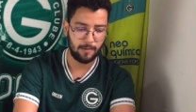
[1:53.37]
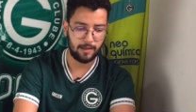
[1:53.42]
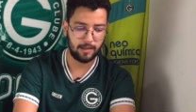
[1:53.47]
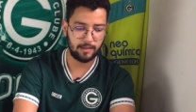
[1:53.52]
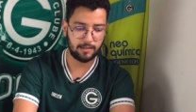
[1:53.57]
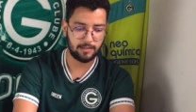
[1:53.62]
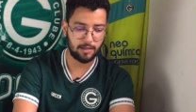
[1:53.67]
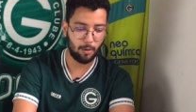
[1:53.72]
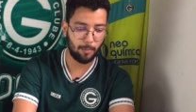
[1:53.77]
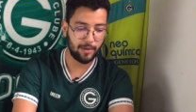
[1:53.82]

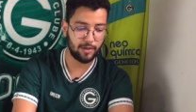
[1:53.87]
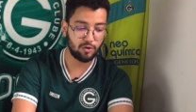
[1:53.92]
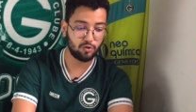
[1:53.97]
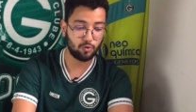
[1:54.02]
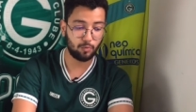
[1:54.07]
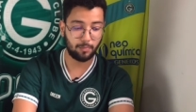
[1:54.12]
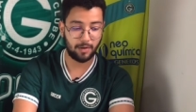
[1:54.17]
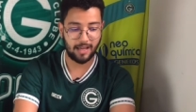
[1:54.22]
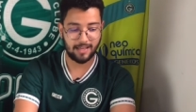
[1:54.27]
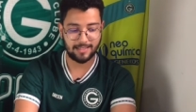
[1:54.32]
inicialmente
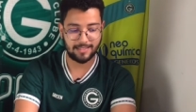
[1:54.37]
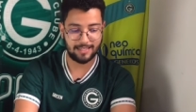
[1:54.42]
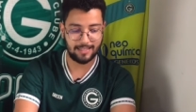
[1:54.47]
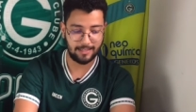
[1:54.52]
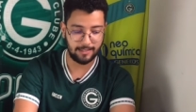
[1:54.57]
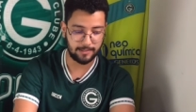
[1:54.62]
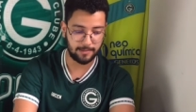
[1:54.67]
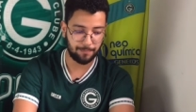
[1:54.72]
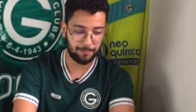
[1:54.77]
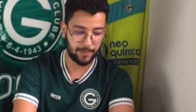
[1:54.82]
no
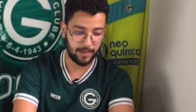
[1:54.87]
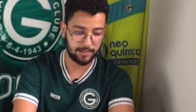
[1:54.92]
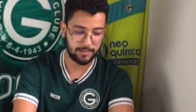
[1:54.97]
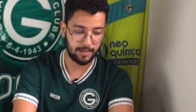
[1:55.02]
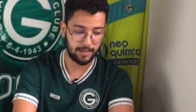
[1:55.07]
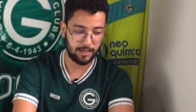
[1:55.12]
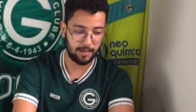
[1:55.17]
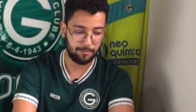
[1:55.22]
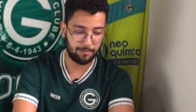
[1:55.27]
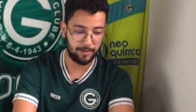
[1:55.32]
Brasilis, essa
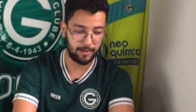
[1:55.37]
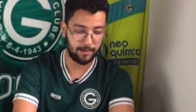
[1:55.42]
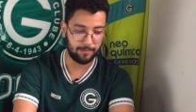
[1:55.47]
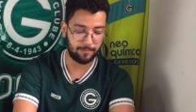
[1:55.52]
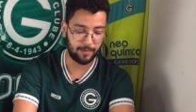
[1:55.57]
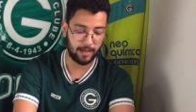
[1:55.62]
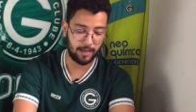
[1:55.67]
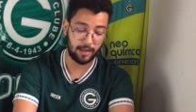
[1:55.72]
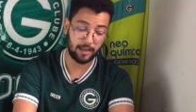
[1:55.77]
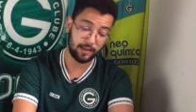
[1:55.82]
equipe,
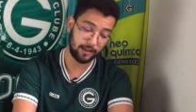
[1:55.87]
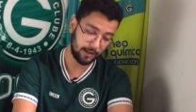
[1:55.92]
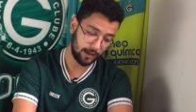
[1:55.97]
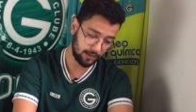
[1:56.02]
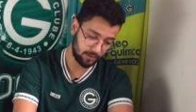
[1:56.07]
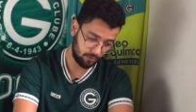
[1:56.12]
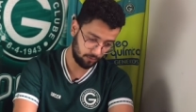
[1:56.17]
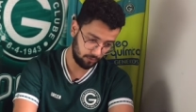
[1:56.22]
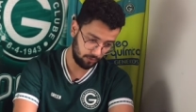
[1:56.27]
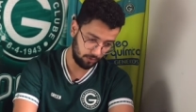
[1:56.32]
é, ele que
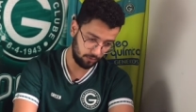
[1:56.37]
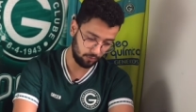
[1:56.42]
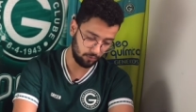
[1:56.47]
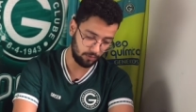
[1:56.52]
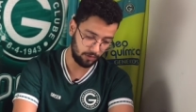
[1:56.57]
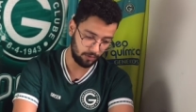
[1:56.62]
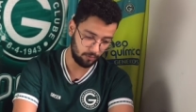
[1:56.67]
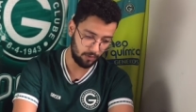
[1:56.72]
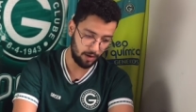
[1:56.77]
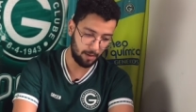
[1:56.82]
nasceu em, no,
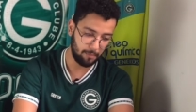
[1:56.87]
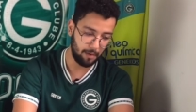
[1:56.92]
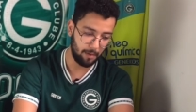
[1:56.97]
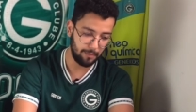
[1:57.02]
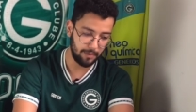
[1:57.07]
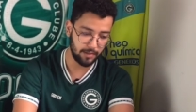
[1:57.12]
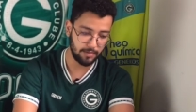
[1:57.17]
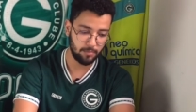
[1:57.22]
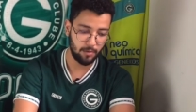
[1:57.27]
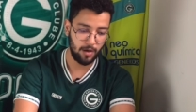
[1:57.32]
em Cuiabá
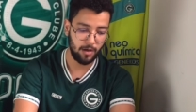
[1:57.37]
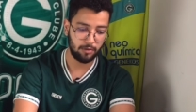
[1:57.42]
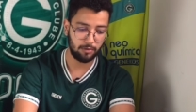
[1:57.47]
mesmo,